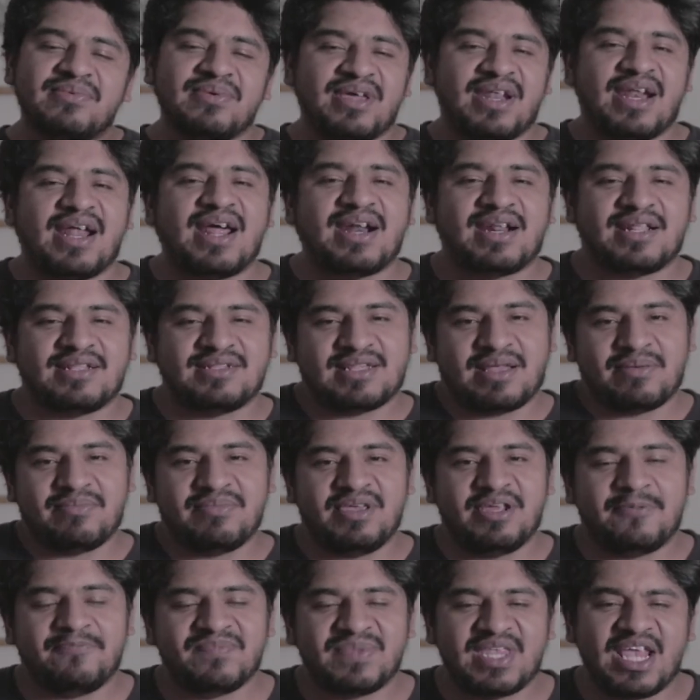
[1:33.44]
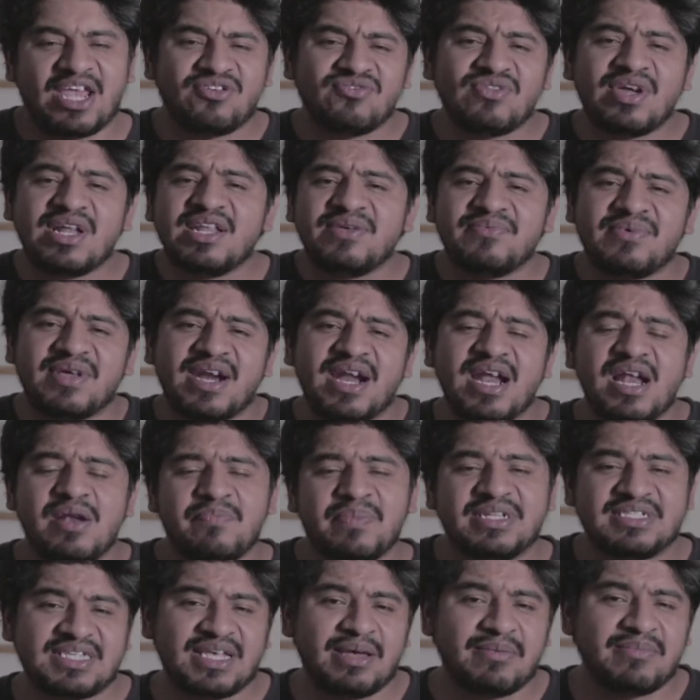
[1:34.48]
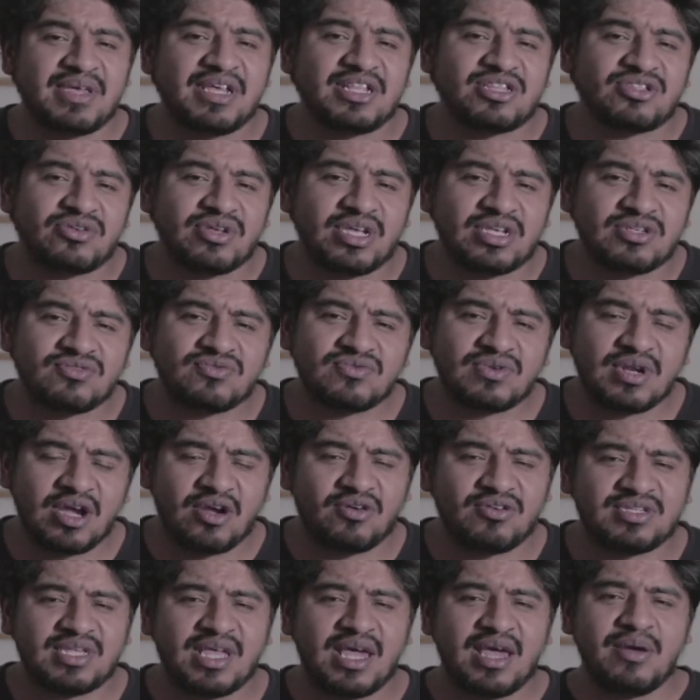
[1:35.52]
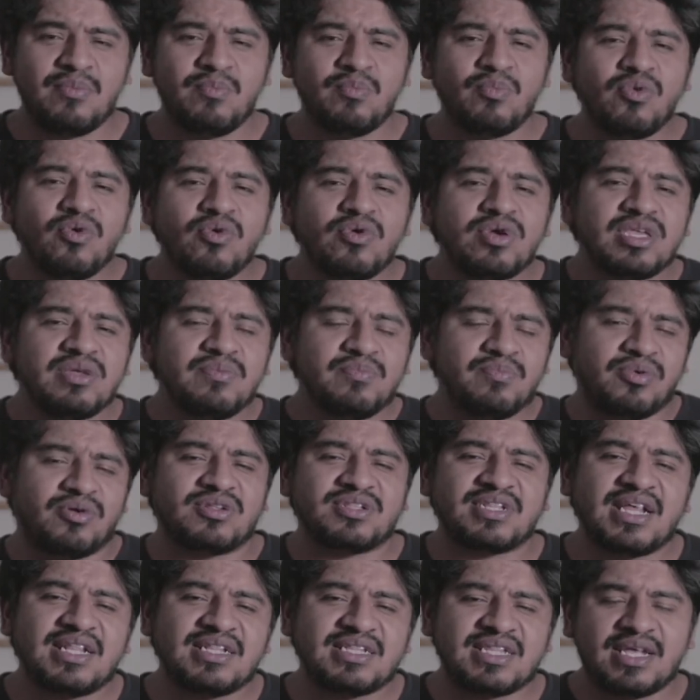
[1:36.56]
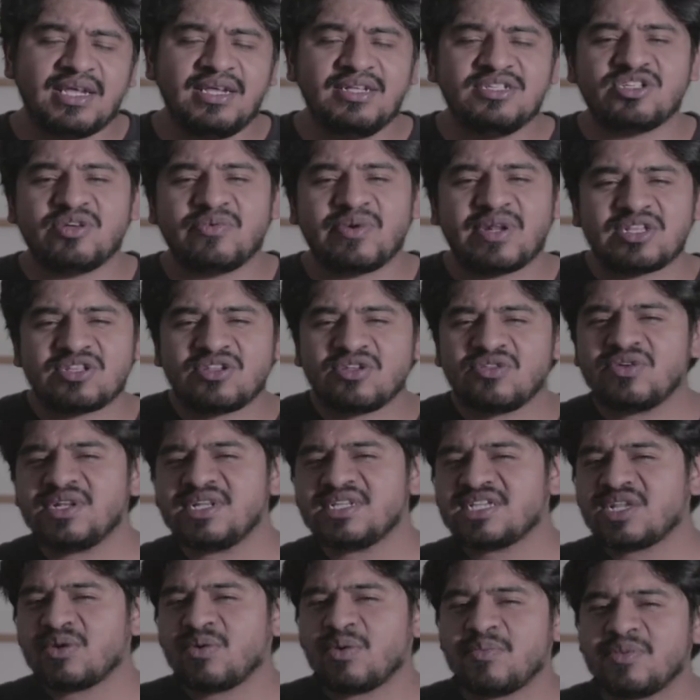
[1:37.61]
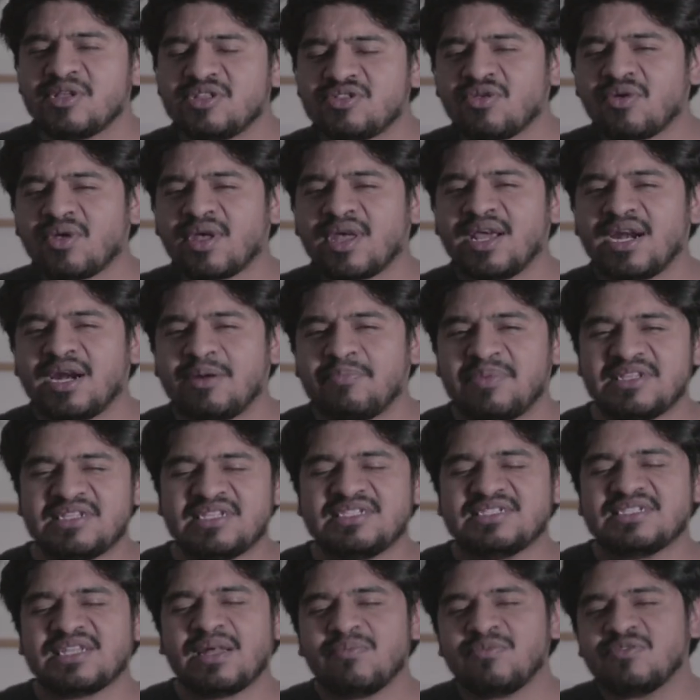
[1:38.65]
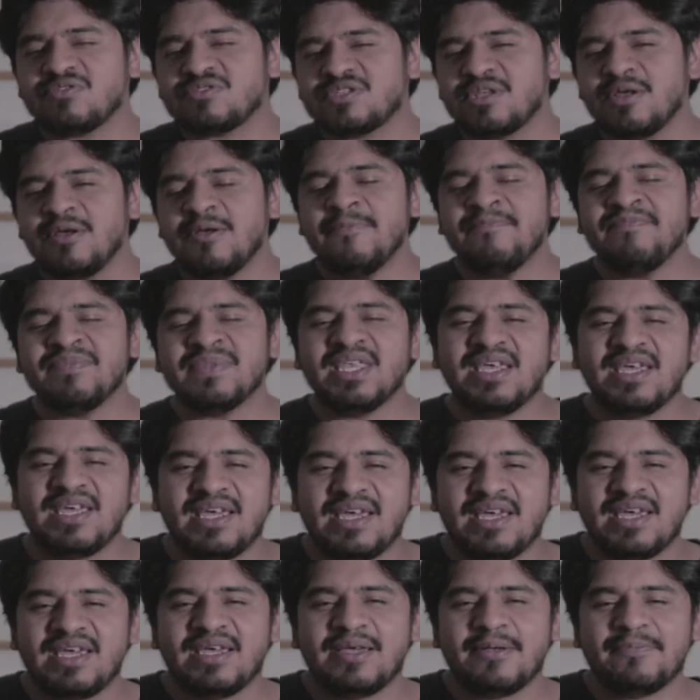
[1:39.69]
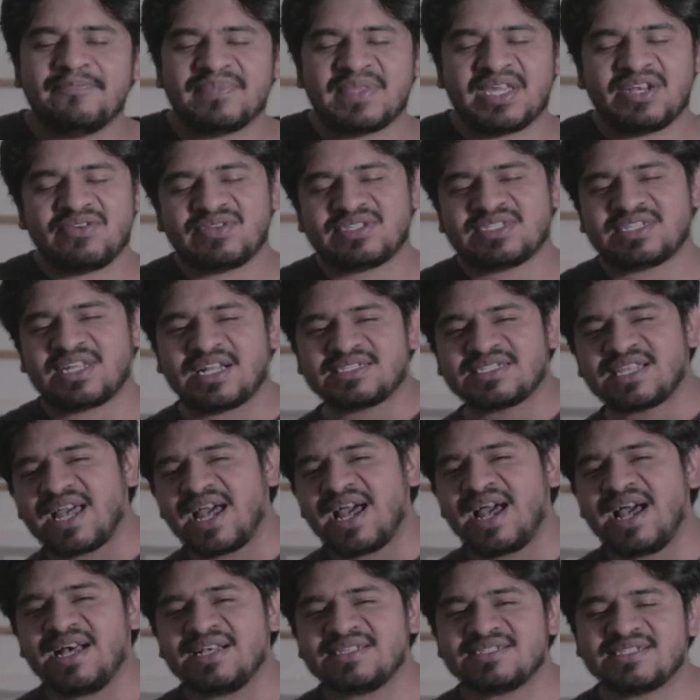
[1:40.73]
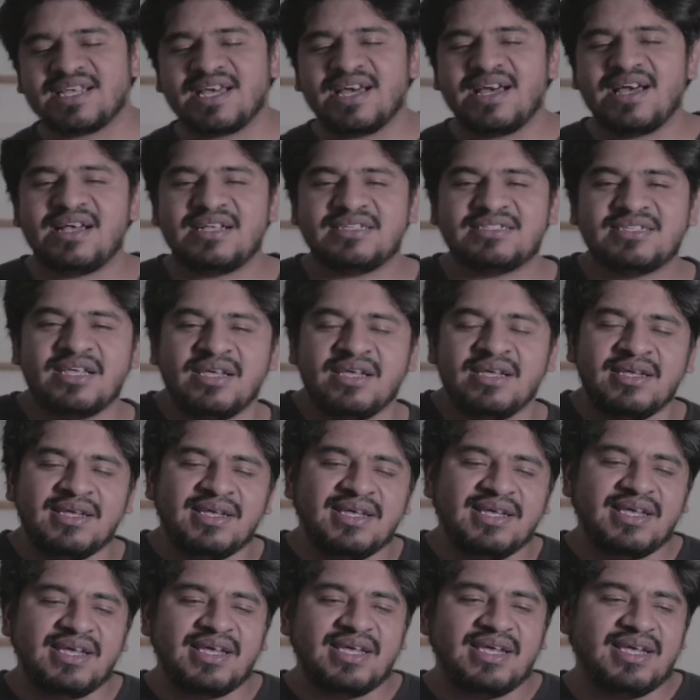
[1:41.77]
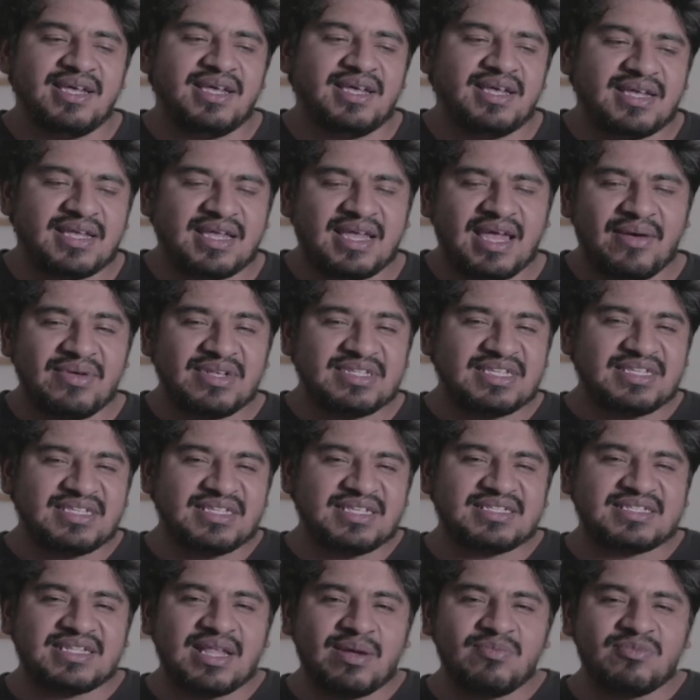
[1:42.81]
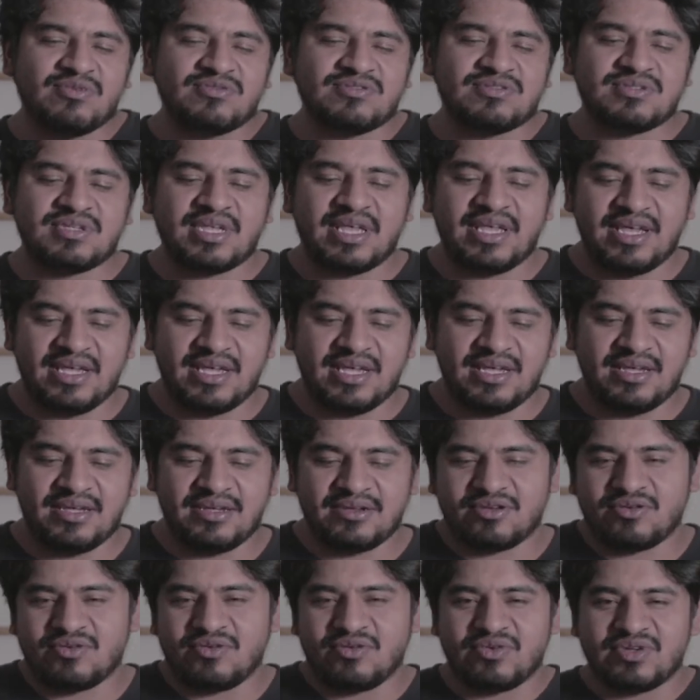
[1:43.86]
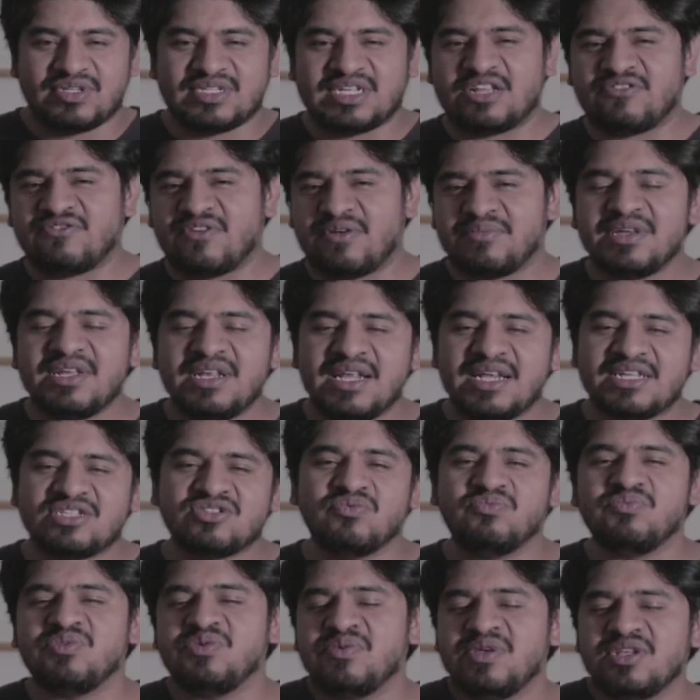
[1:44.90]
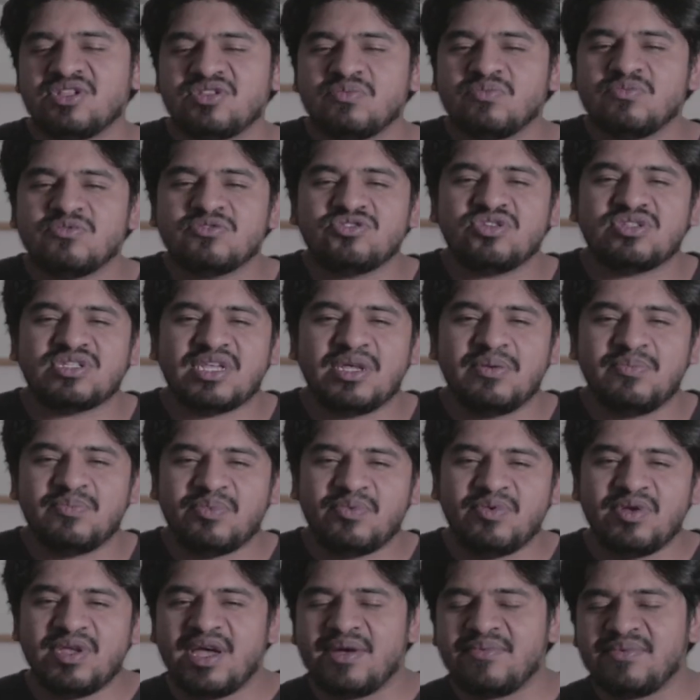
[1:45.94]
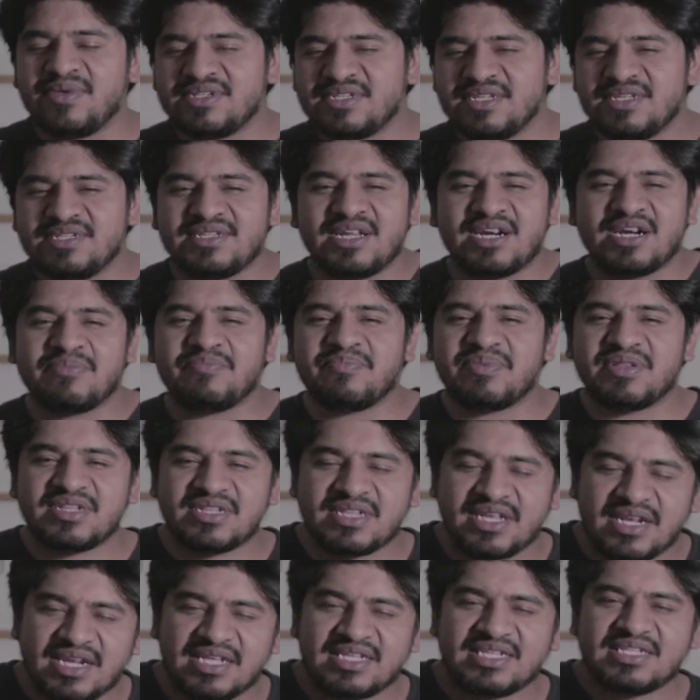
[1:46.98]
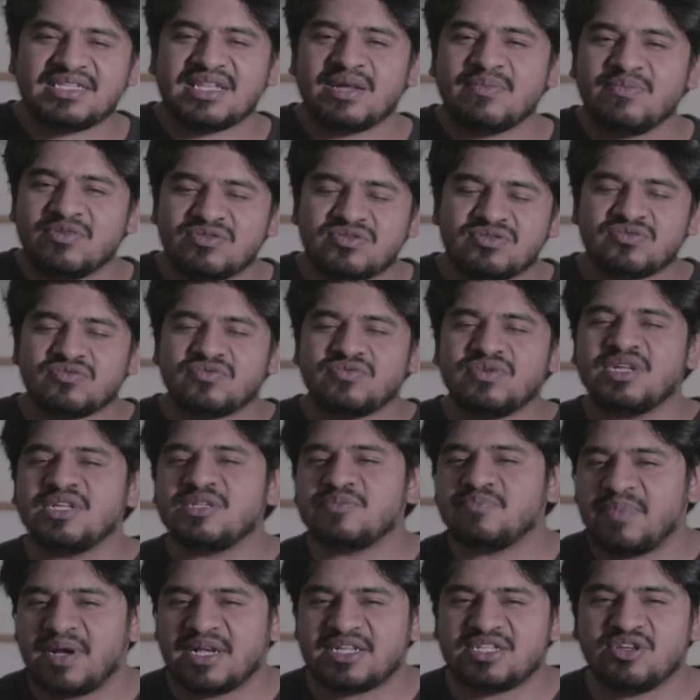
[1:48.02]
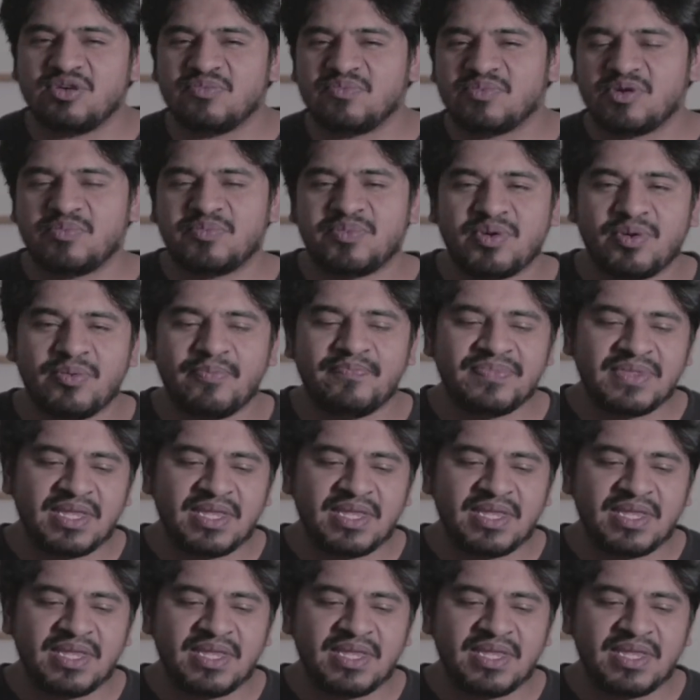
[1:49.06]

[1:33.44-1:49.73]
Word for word: liberar también, y ayuda a liberar el pensamiento, y es una cosa muy importante, sobre todo en este momento que de repente estamos eh, en nuestras casas, eh, que a veces estamos eh, con nuestras familias conviviendo mucho tiempo y a veces de repente necesitamos un espacio propio.